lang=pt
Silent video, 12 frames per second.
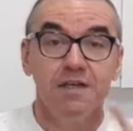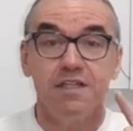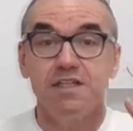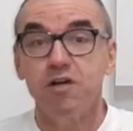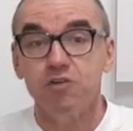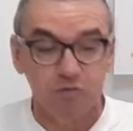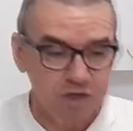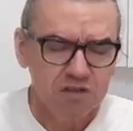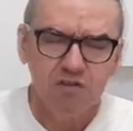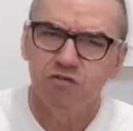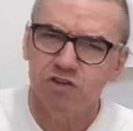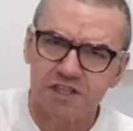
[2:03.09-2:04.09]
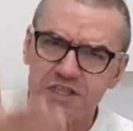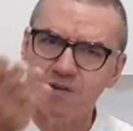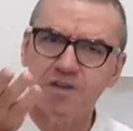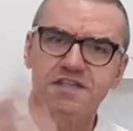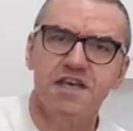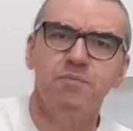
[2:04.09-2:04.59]
Então, Vou te dar um
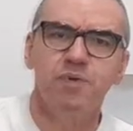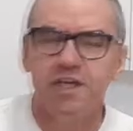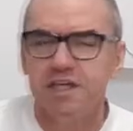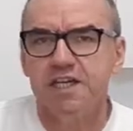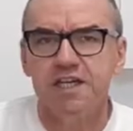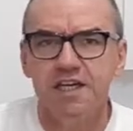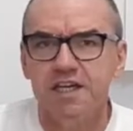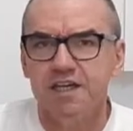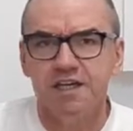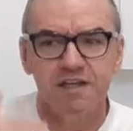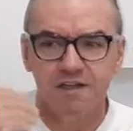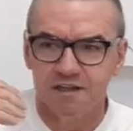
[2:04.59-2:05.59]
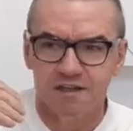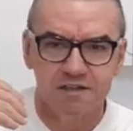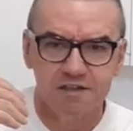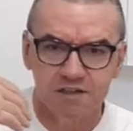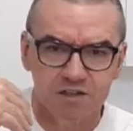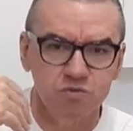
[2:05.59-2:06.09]
exemplo aqui que
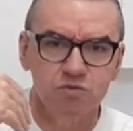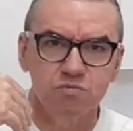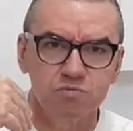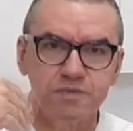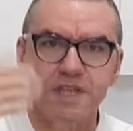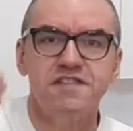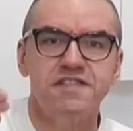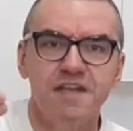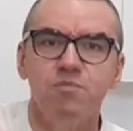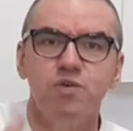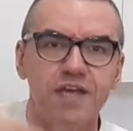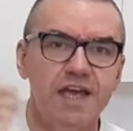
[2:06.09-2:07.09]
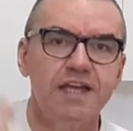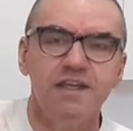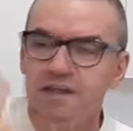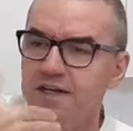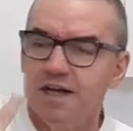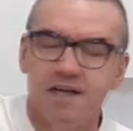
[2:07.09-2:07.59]
é, eu
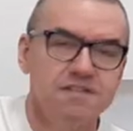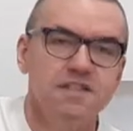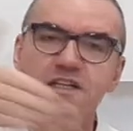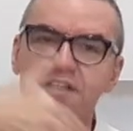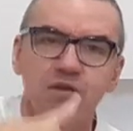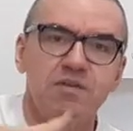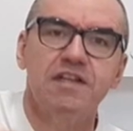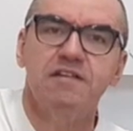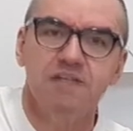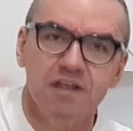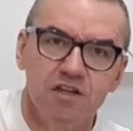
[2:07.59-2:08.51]
testemunhei assim no,